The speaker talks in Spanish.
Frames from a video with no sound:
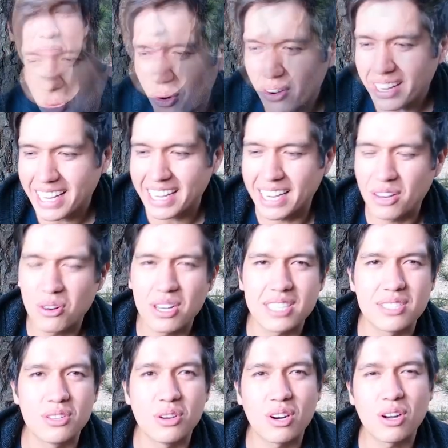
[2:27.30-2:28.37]
turrón que creó la
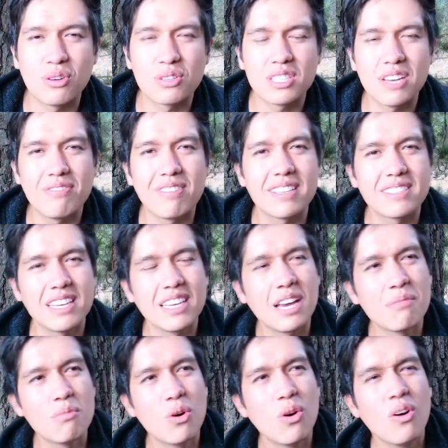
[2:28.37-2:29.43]
señora Josefa se
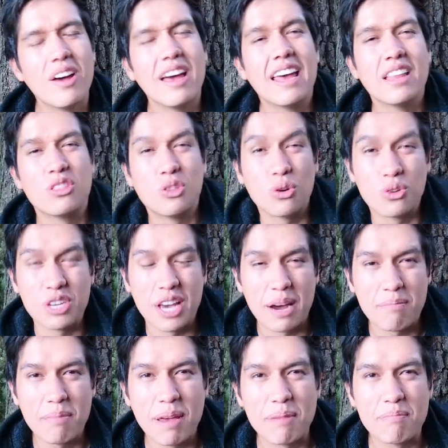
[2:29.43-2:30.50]
llamó
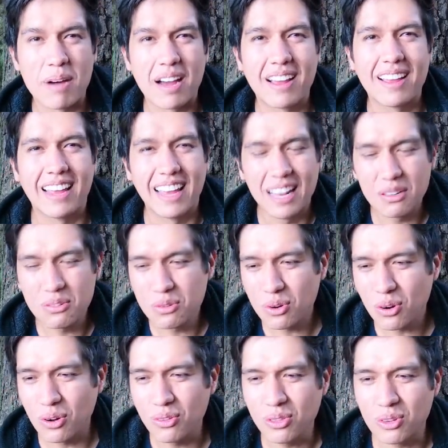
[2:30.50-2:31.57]
Doña Pepa. El
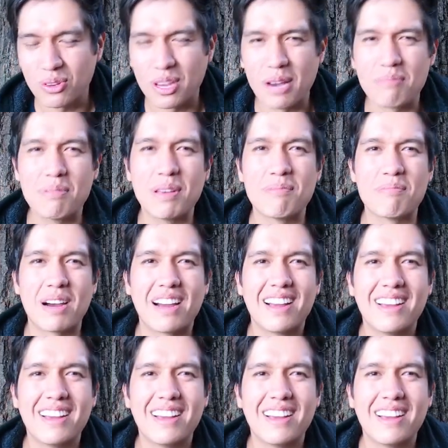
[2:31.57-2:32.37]
turrón Doña Pepa.